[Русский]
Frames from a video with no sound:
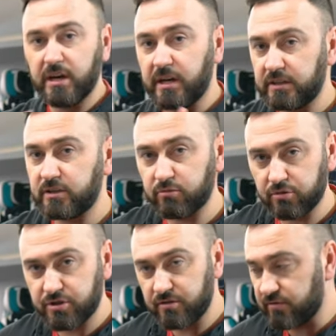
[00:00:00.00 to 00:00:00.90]
Это
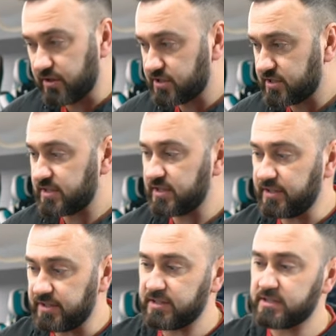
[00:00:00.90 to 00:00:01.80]
очень важно,
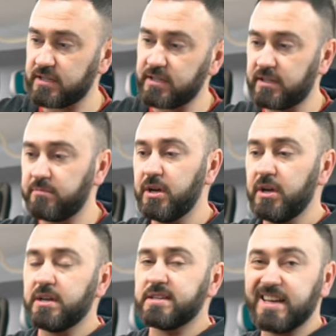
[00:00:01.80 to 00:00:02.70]
следите за этим,
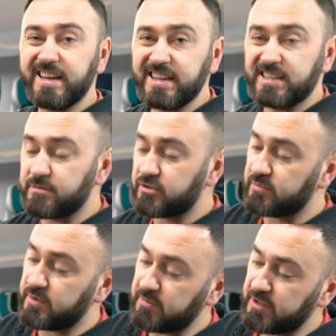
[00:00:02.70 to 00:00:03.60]
за этим,
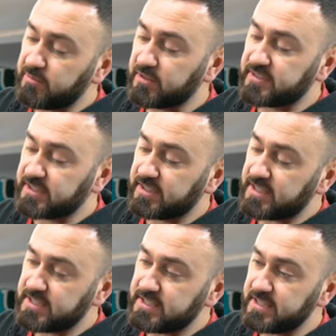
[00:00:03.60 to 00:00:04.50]
чтобы ремень был всегда
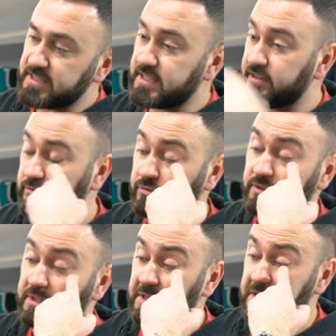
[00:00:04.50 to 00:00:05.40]
здесь
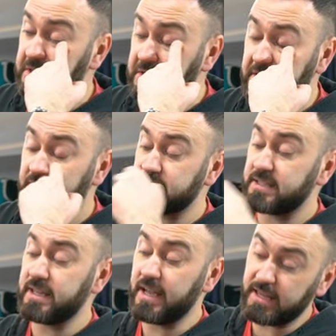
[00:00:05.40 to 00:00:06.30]
внутри и
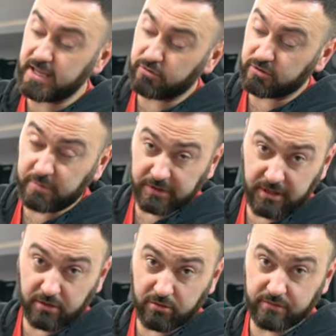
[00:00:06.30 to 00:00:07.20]
расстояние от
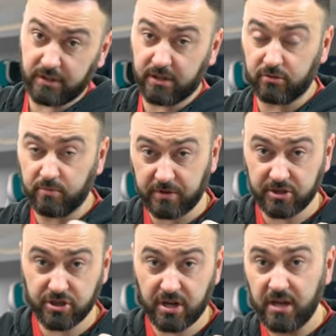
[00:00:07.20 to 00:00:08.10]
подголовника до
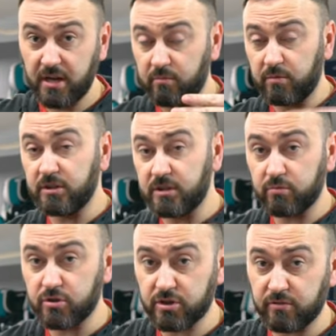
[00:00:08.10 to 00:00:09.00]
плеча было не
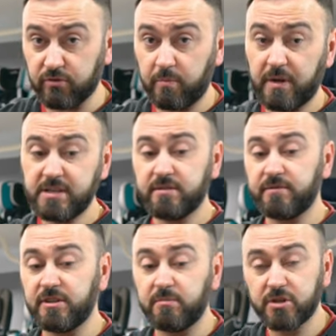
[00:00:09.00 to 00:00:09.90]
больше двух пальцев
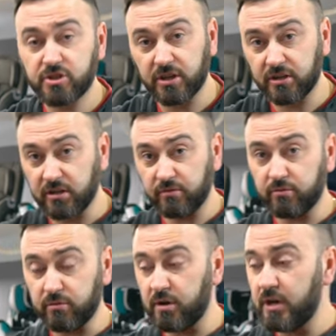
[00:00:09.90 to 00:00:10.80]
и не меньше
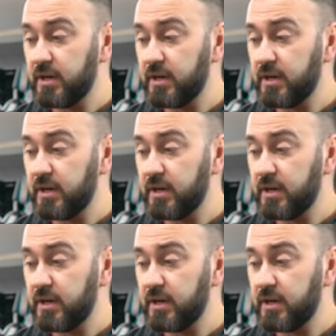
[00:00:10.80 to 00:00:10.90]
одного.